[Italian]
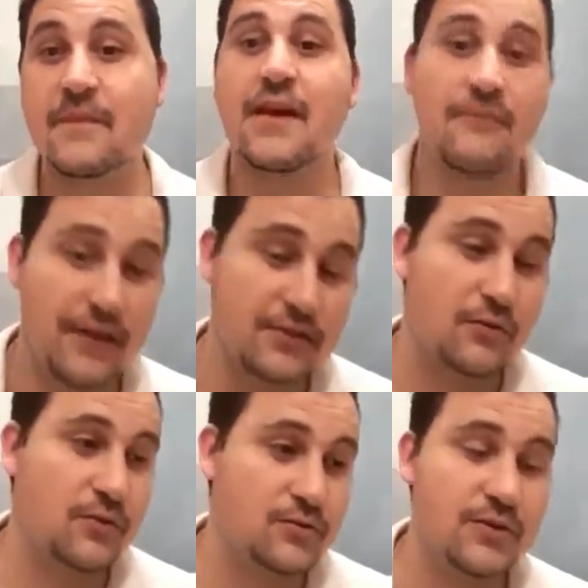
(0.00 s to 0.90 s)
Fatto
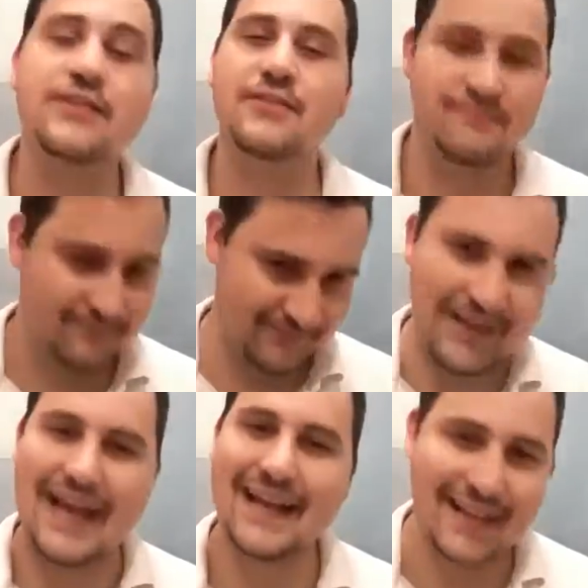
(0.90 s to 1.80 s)
l'1-2 ha detto ma
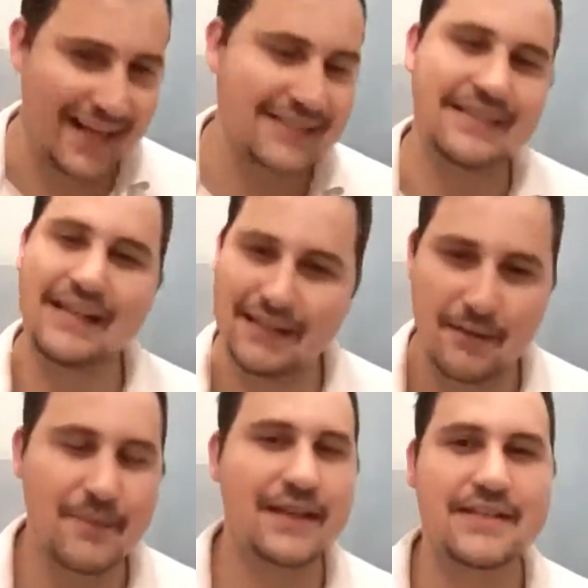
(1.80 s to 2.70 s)
anche adesso andiamo a
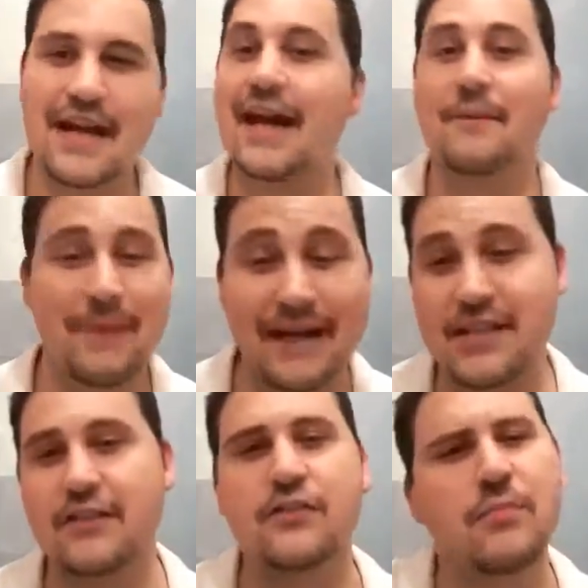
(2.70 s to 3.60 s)
pareggiare, ha
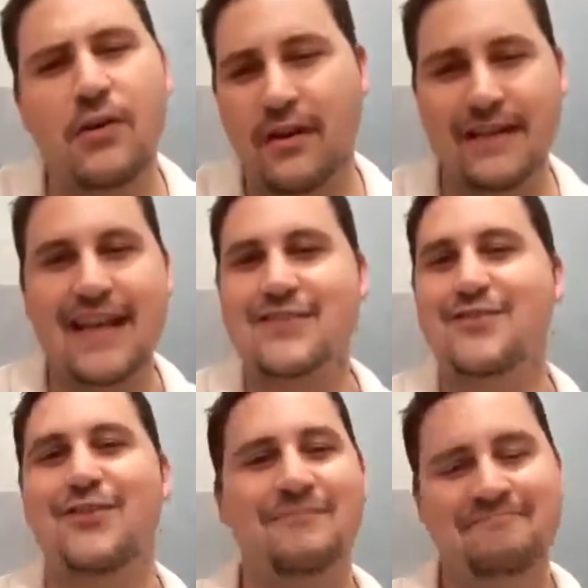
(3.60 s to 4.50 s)
pareggiato, detto, boh,
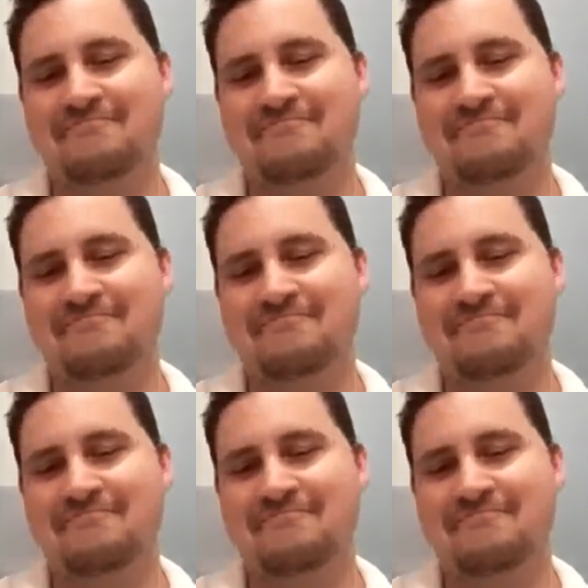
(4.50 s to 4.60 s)
adesso